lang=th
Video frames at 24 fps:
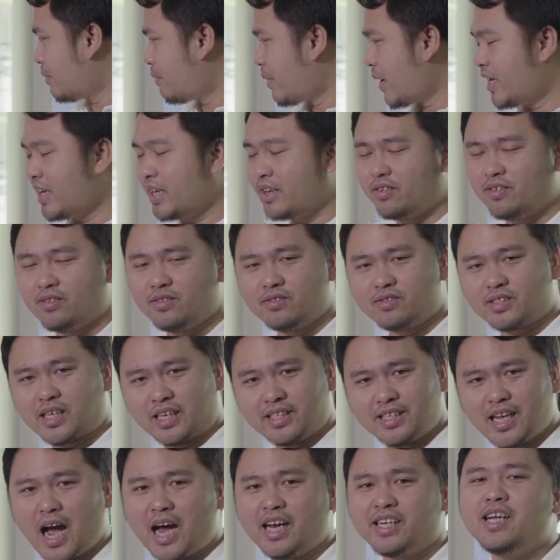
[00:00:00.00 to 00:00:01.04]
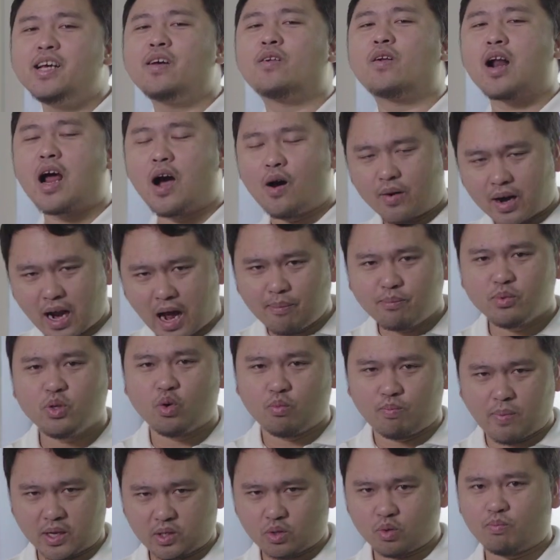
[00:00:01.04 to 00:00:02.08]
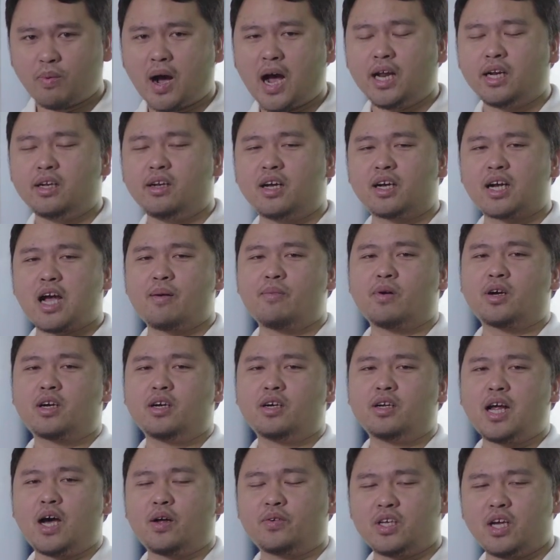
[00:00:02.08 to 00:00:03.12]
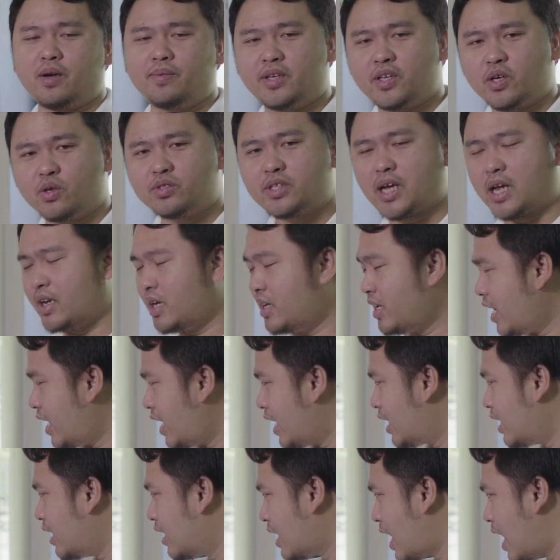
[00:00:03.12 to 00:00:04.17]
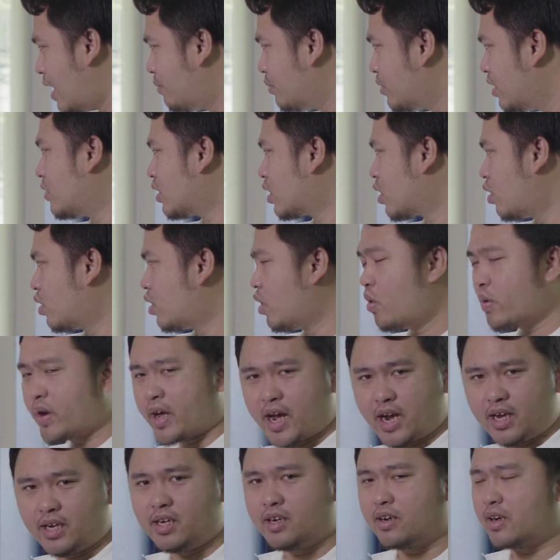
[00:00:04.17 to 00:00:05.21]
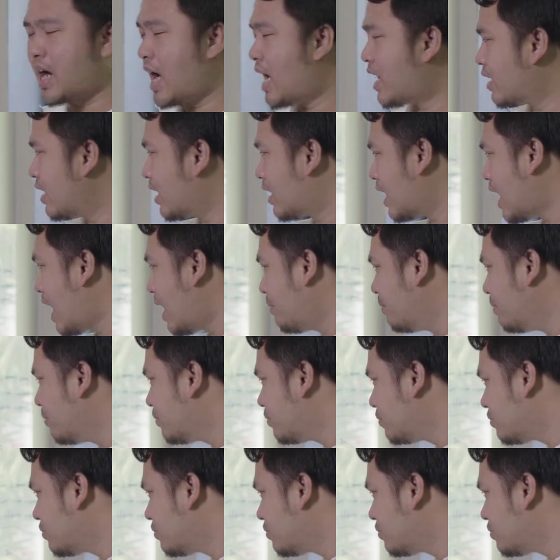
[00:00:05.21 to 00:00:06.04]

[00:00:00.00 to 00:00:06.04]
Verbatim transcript: จะเป็นสัญญาณที่เรารับอยู่ปัจจุบันนะครับ ก็คือดาวเทียมอินโนสัตนั่นเองนะครับกดโอเคหนึ่งครั้งนะครับ